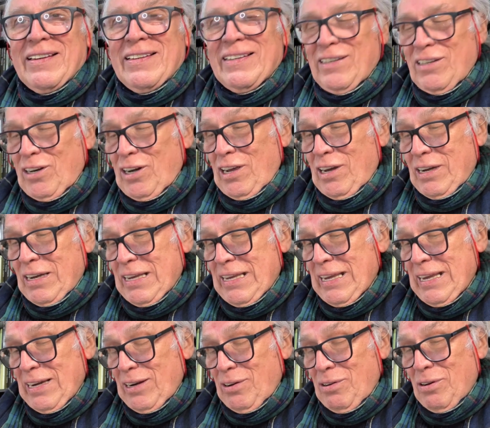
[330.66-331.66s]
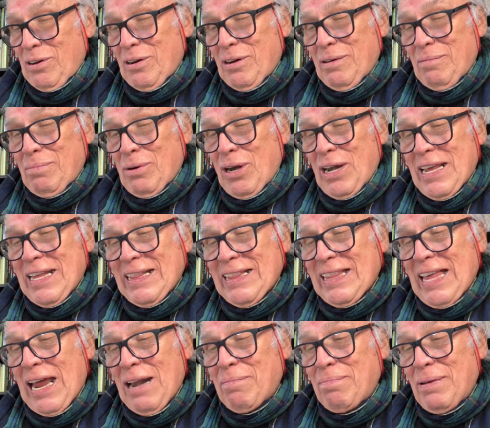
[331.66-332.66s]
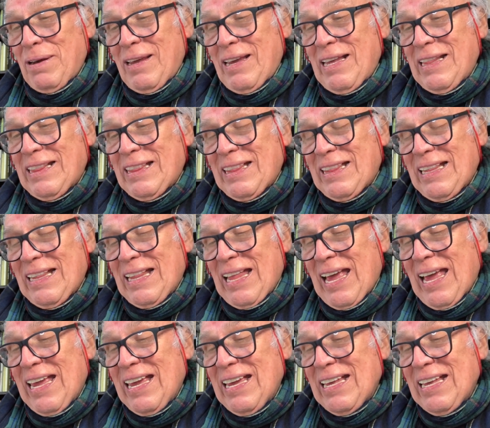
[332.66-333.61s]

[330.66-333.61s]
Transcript: No las quiero molestar, pero este,